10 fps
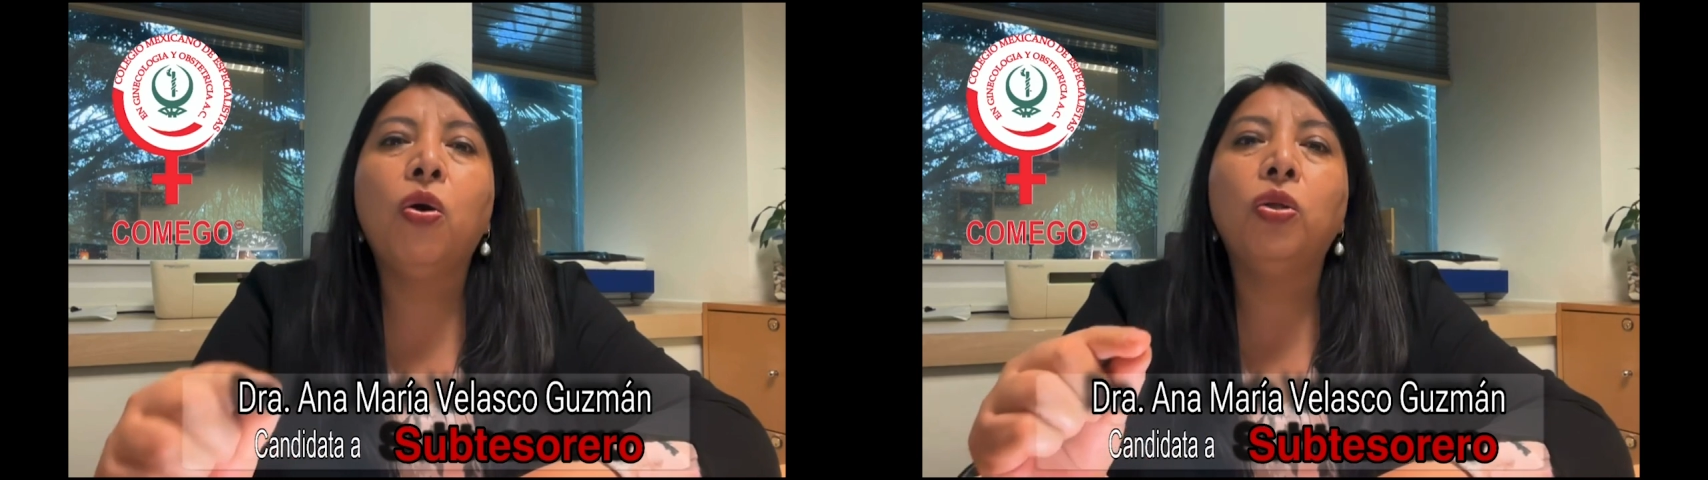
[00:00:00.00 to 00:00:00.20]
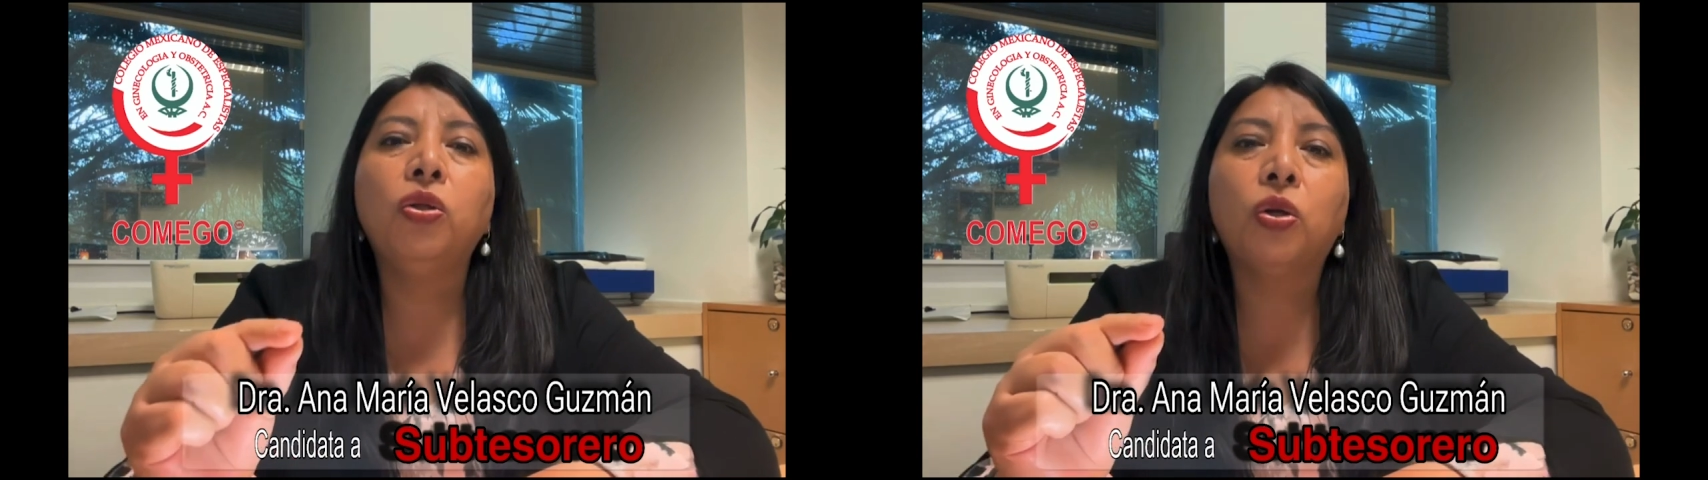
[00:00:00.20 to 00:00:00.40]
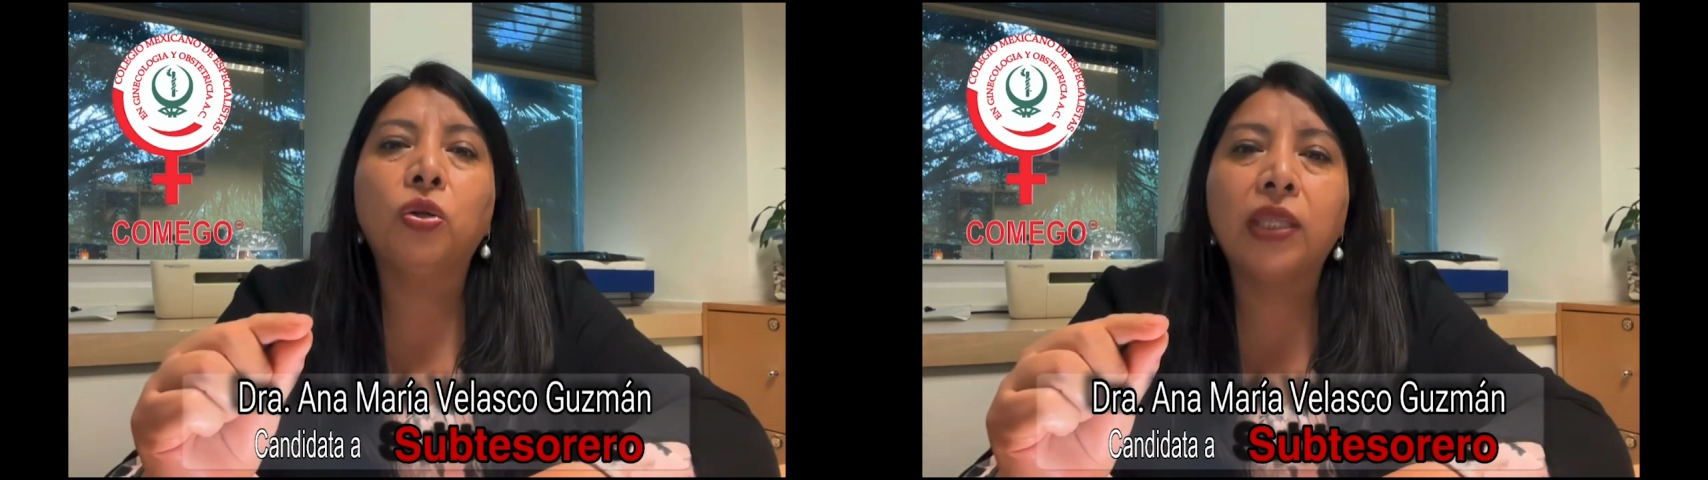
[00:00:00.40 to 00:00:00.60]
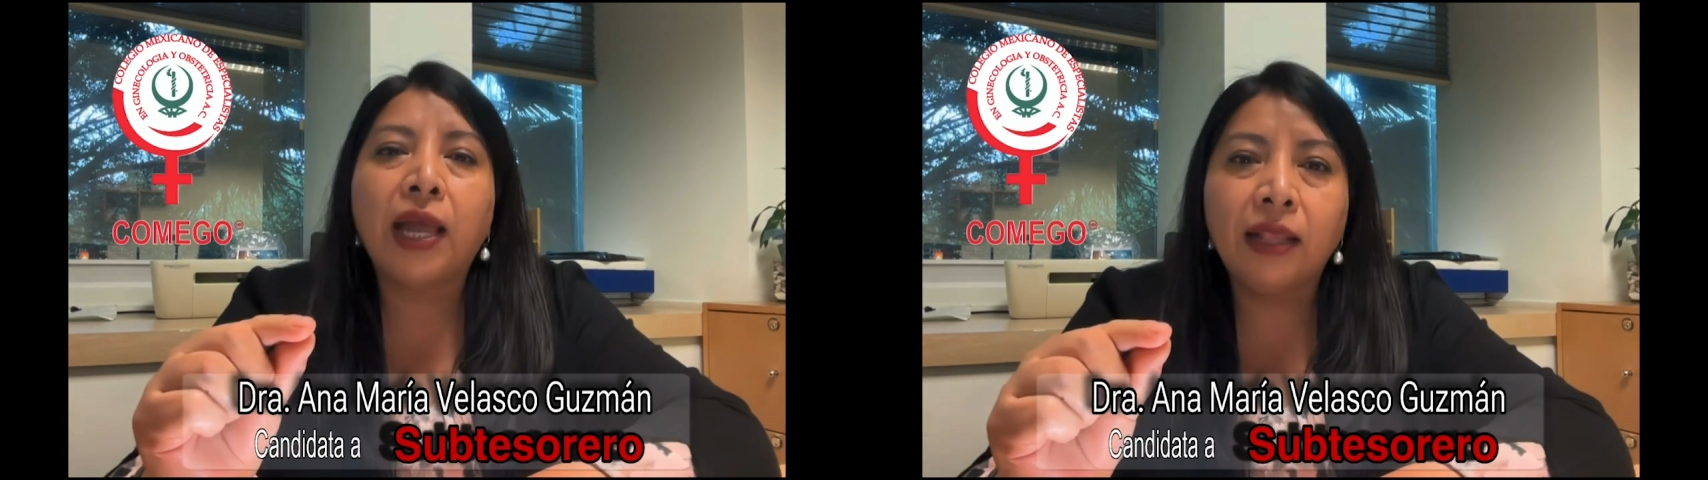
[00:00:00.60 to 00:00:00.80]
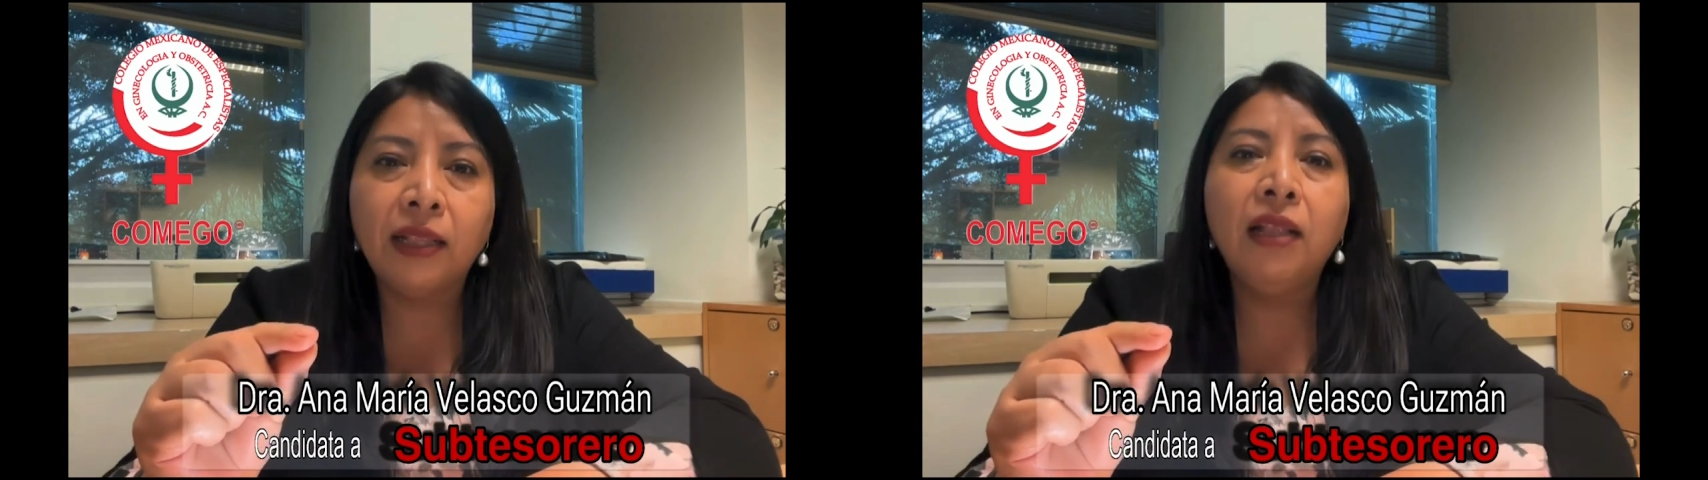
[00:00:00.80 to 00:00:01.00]
con
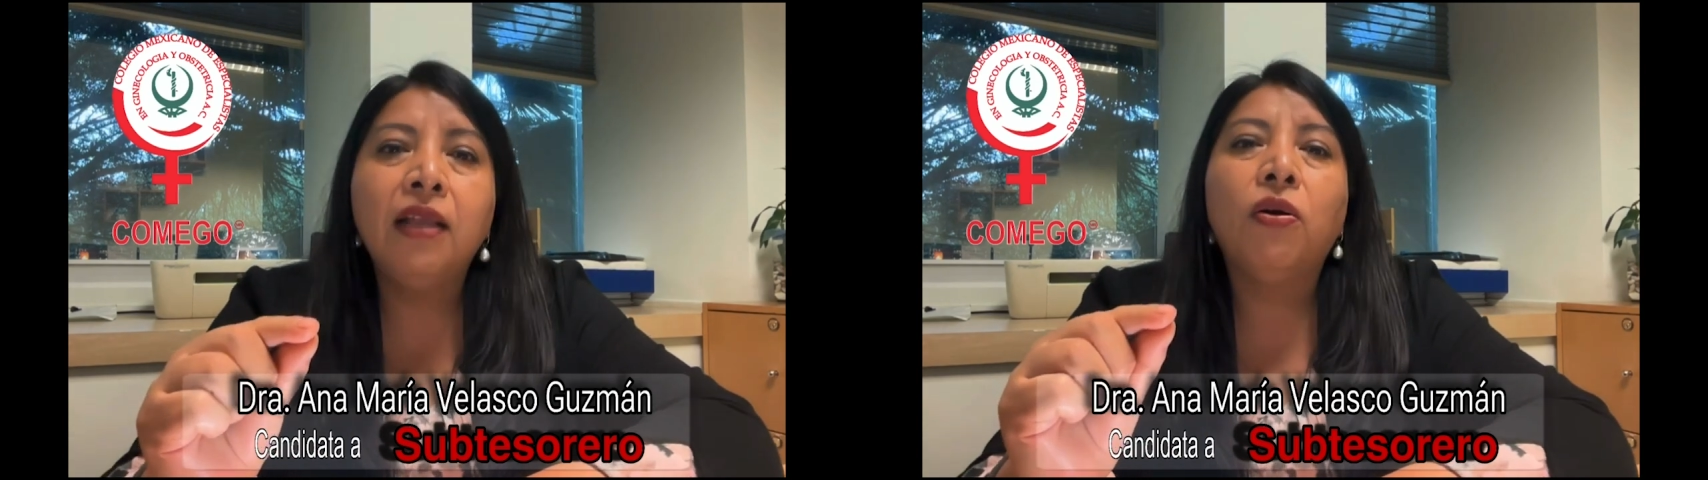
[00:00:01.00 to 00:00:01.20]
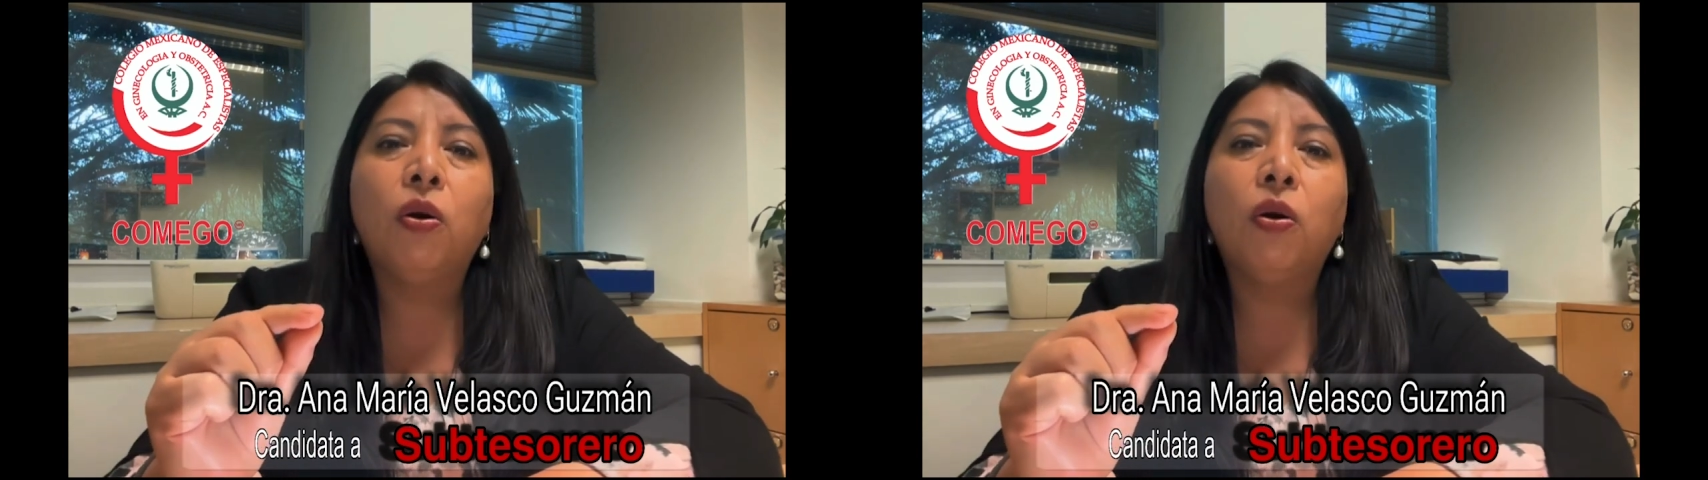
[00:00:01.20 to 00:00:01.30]
total